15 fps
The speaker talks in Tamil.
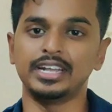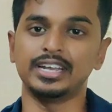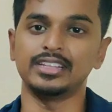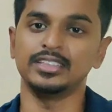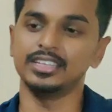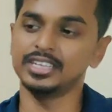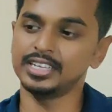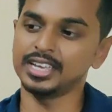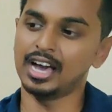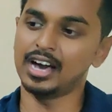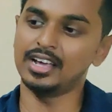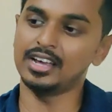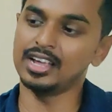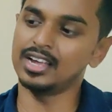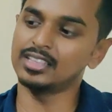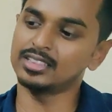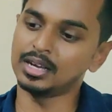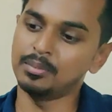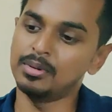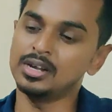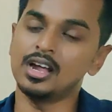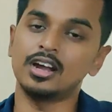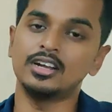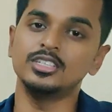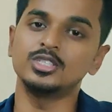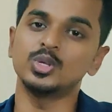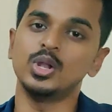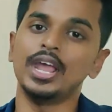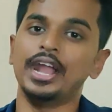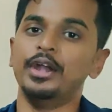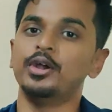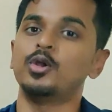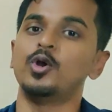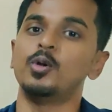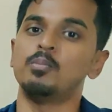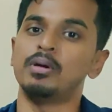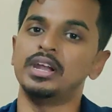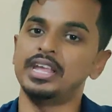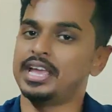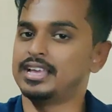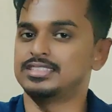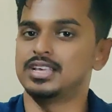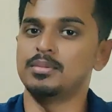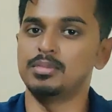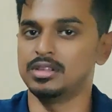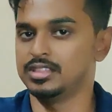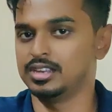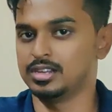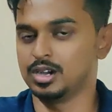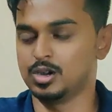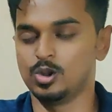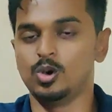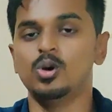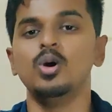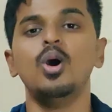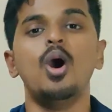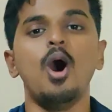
கிட்டேருந்து யார் யார் தமிழ்நாடுன்னு சொல்லி என்ரோல் பண்ணி எக்ஸாம் எழுதியிருக்காங்களோ